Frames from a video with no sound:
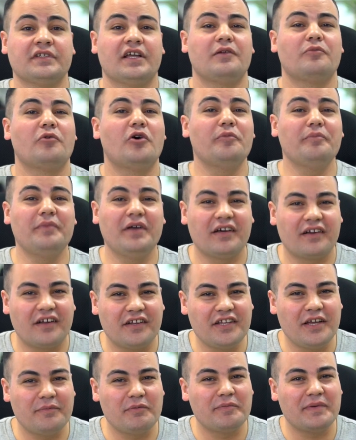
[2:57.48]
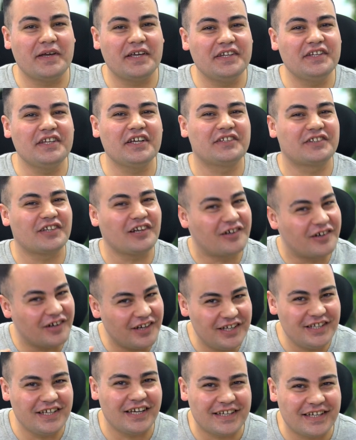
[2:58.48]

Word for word: المهم يا رانيا بما انك تلقائيه